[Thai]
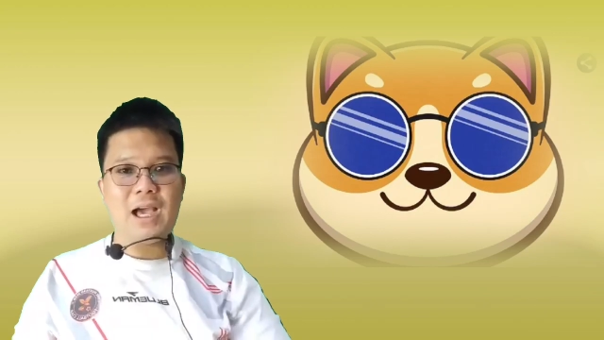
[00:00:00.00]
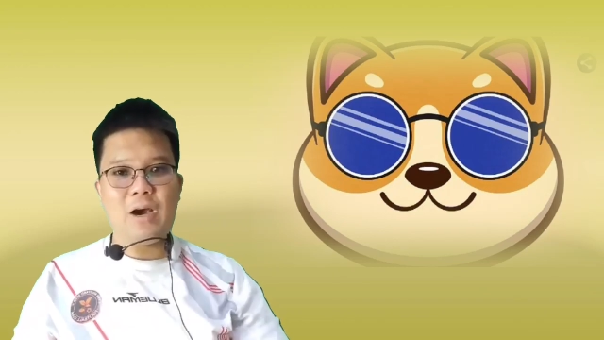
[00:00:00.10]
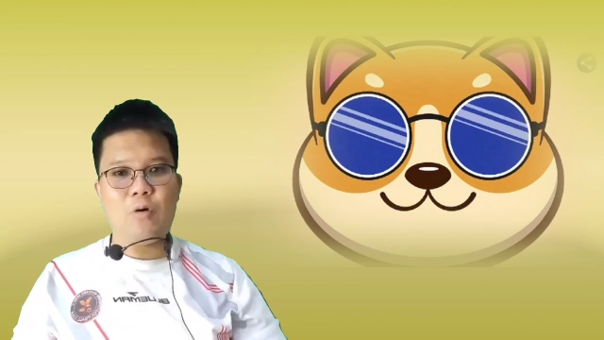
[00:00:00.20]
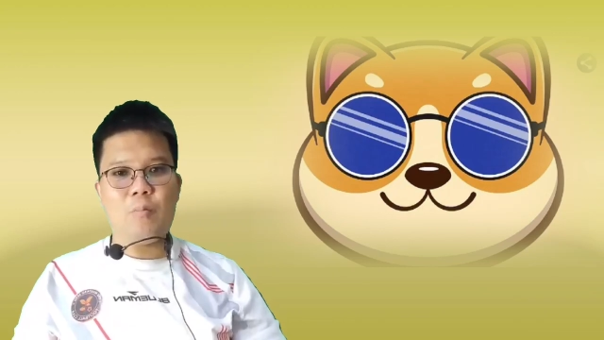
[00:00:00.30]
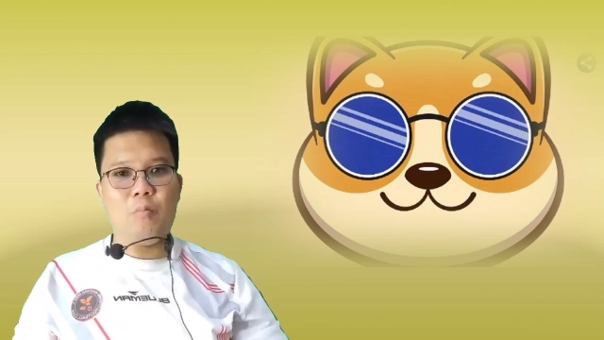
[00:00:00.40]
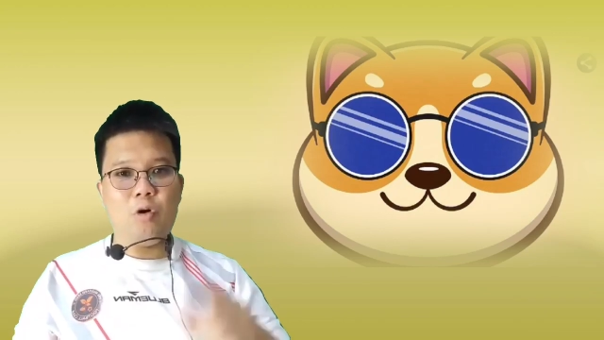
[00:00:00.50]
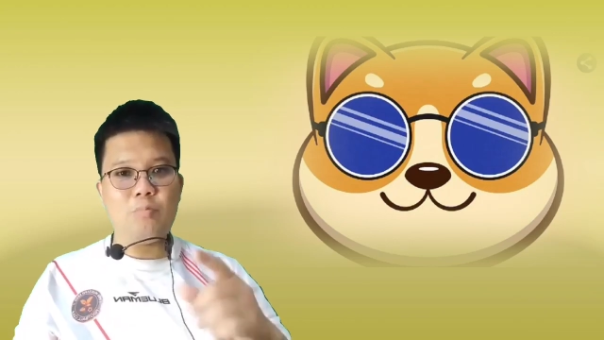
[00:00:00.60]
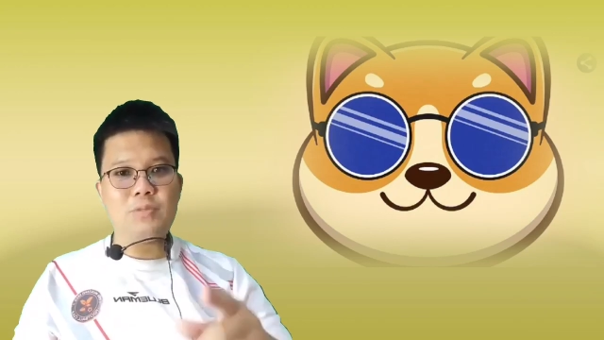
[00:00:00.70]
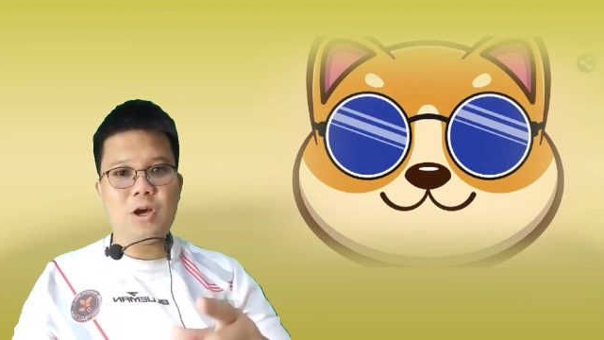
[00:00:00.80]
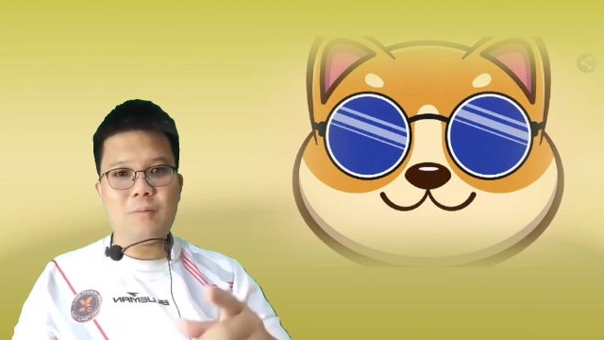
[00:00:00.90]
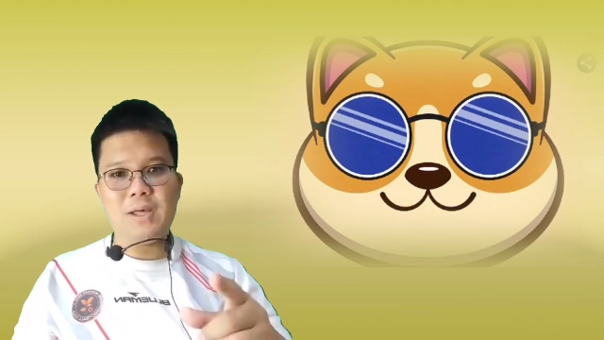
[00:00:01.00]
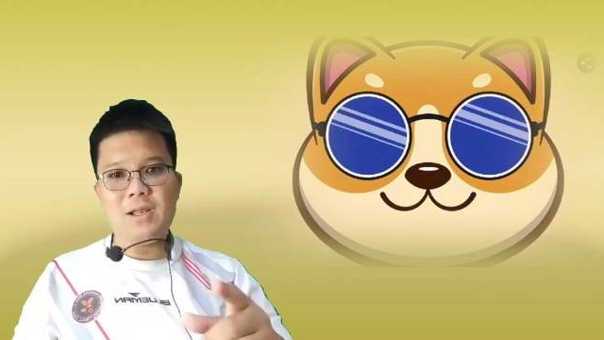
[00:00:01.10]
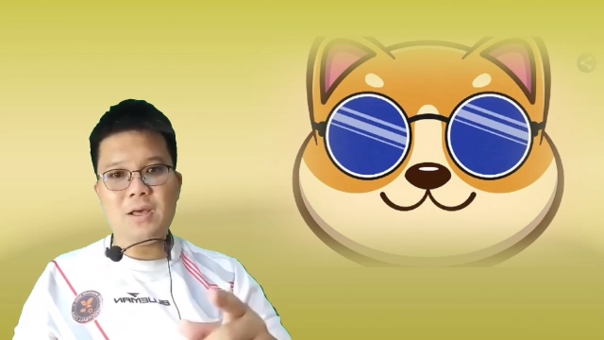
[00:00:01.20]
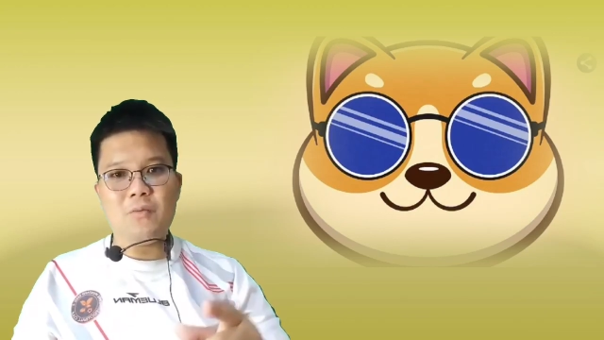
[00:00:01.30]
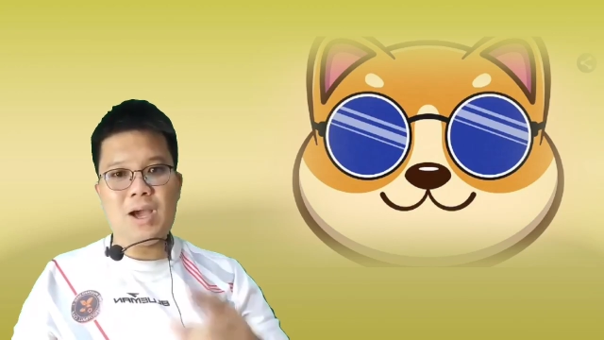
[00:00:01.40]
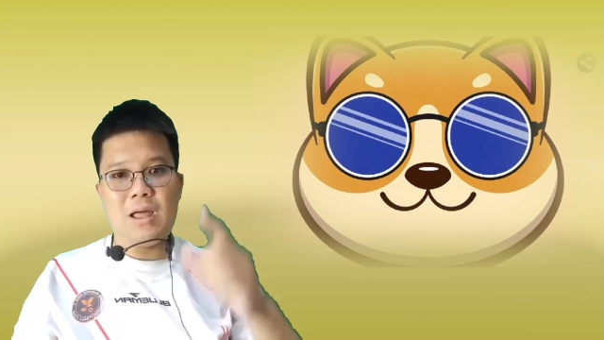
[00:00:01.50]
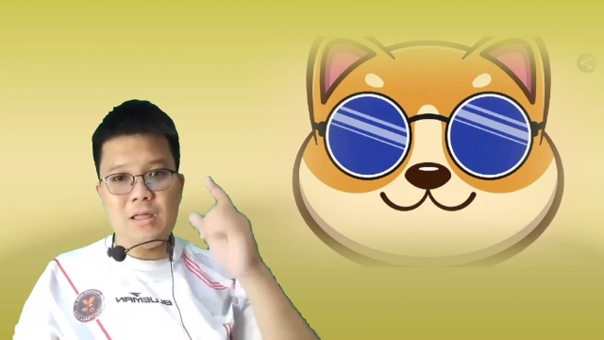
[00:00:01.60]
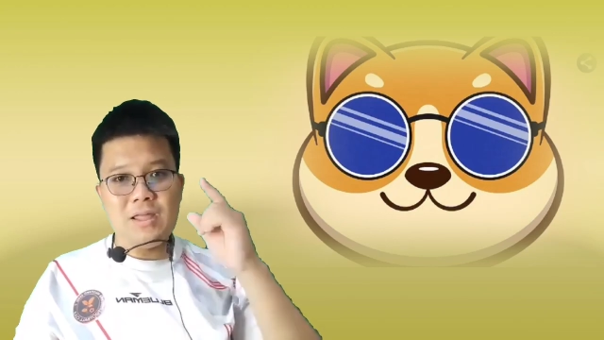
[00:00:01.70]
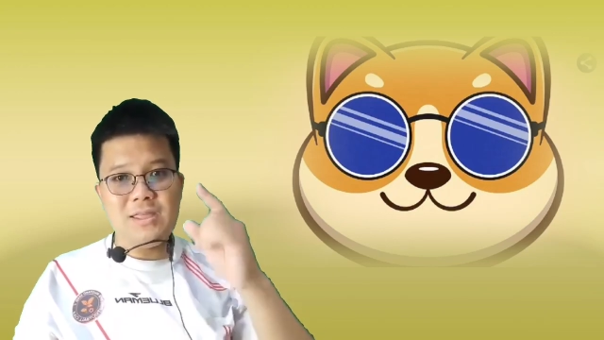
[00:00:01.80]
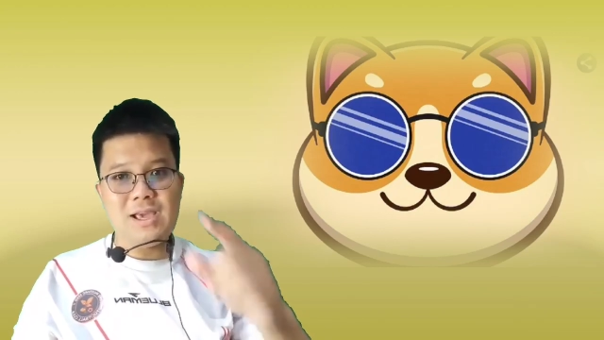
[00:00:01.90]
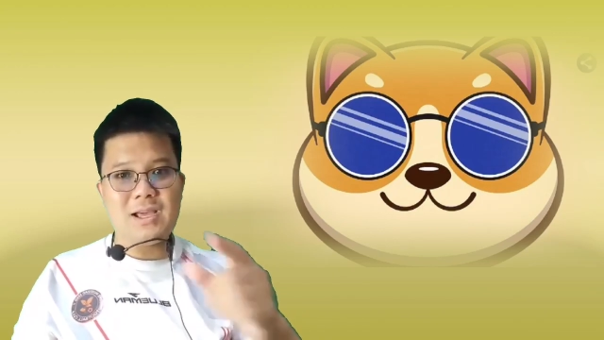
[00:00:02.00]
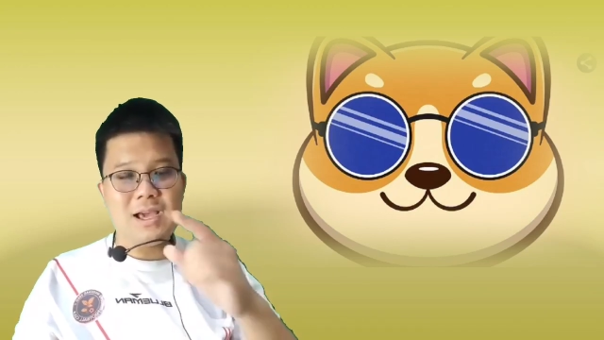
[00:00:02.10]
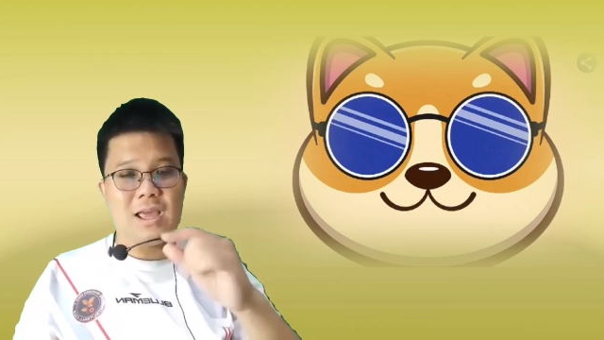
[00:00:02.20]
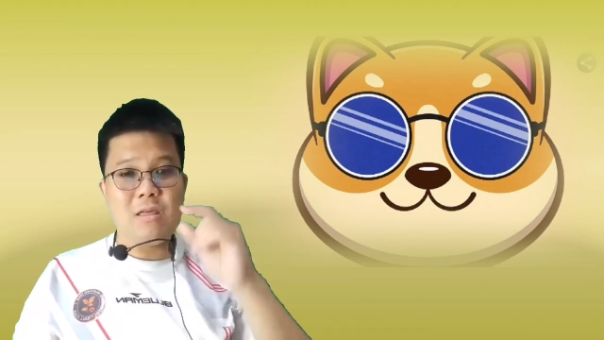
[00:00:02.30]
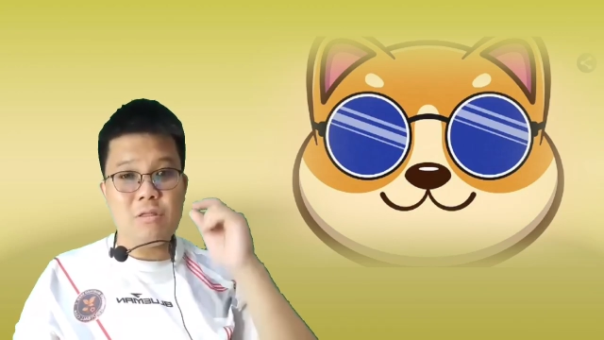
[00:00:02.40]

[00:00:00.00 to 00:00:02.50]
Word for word: เข้า ผมตอบได้เลยว่ายังไง